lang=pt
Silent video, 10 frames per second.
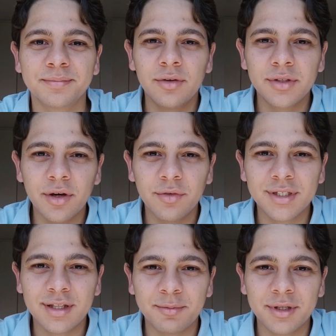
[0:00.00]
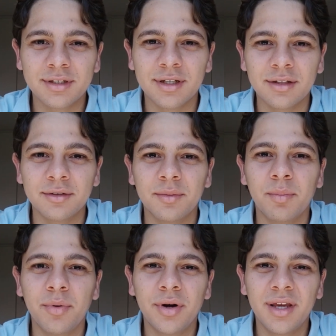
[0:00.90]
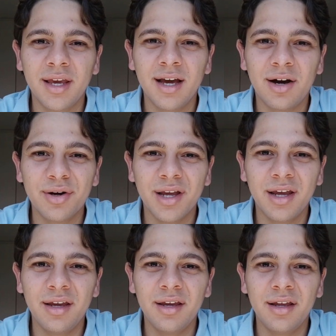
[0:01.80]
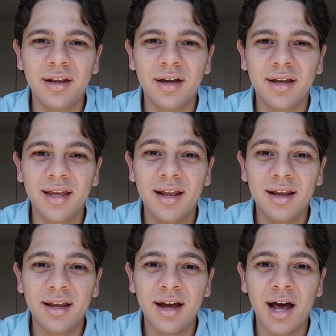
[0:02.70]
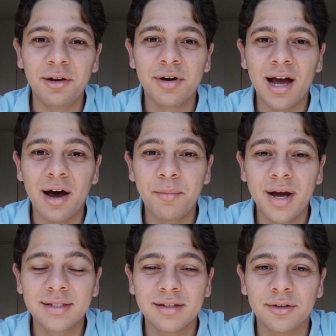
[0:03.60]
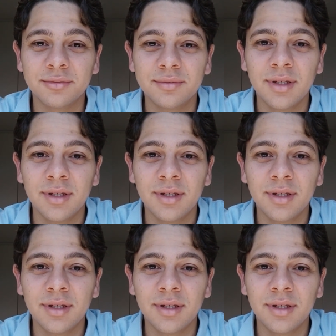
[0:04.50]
Eu sei que você está pensando, por que alguém iria querer alugar uma ação?